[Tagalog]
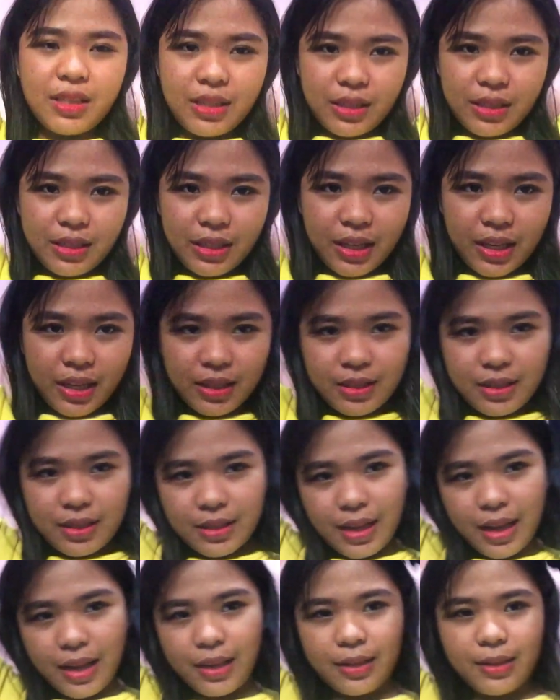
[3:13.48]
this is kid
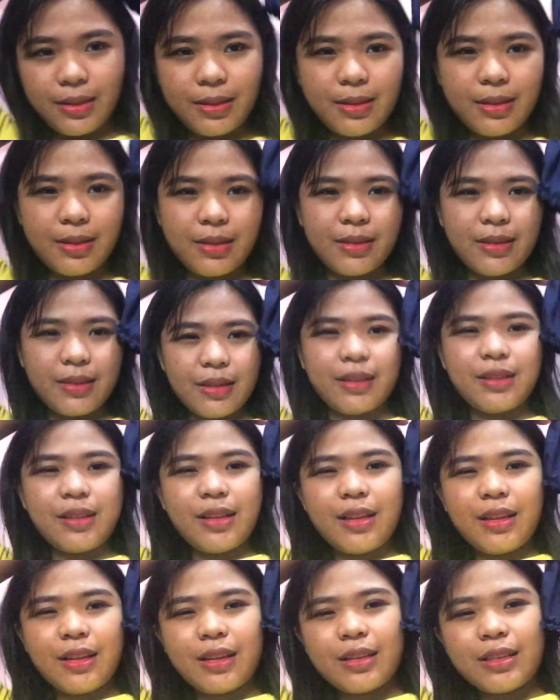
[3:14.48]
size.
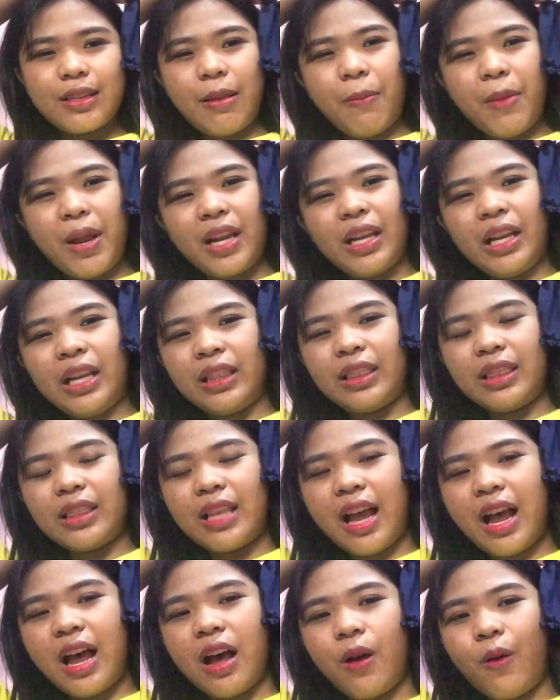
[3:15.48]
Kasi maliit
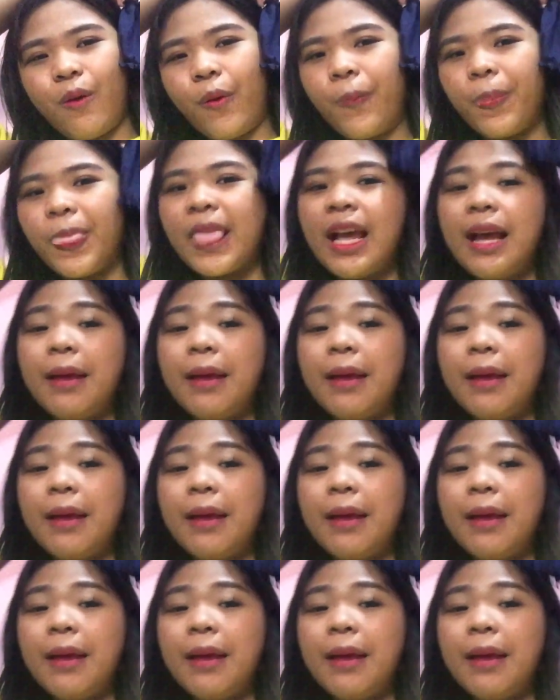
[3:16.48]
daw.